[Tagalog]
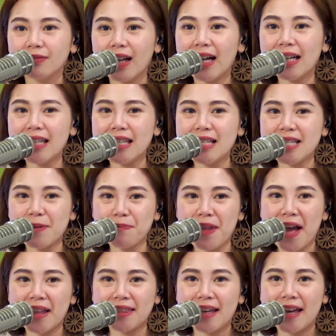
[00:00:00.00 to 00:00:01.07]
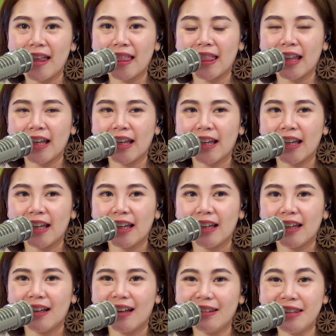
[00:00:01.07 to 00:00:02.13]
ang iniisip natin,
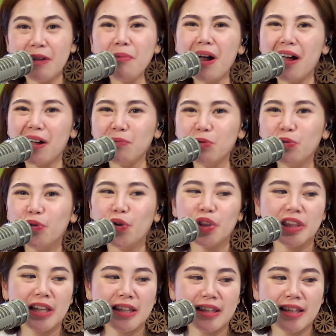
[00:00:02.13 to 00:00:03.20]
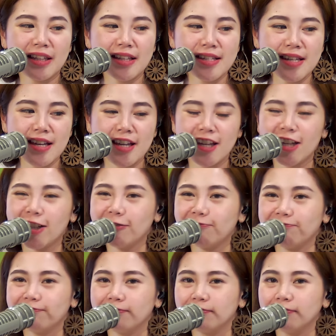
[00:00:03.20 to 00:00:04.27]
hindi makaka-move on din yan kasi
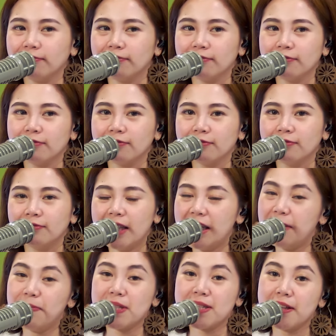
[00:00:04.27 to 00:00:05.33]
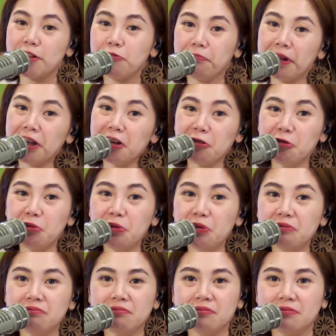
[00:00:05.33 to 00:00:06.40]
Lilipas din yung
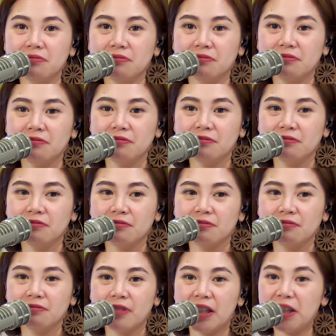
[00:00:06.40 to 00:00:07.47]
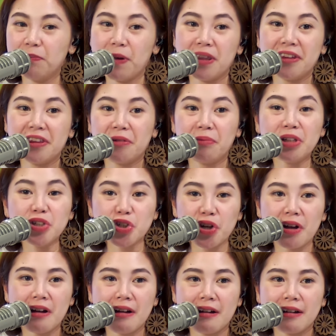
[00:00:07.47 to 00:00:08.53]
panahon. Independent naman
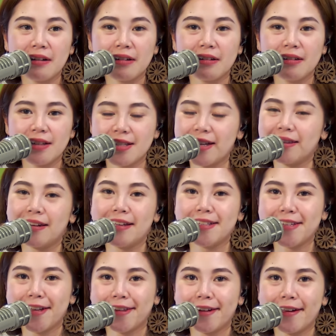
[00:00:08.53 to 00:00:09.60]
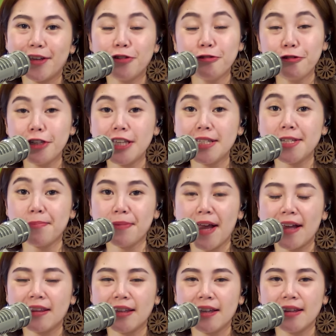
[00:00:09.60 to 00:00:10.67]
siya, etc. etc. Yun yung inisip
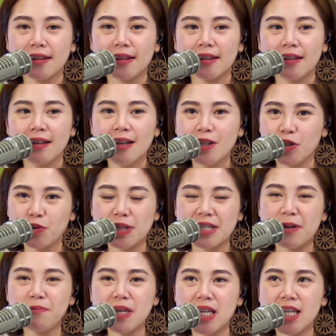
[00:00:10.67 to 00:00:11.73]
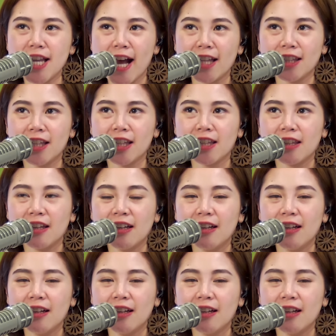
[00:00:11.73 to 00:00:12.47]
natin. So sasabihin natin,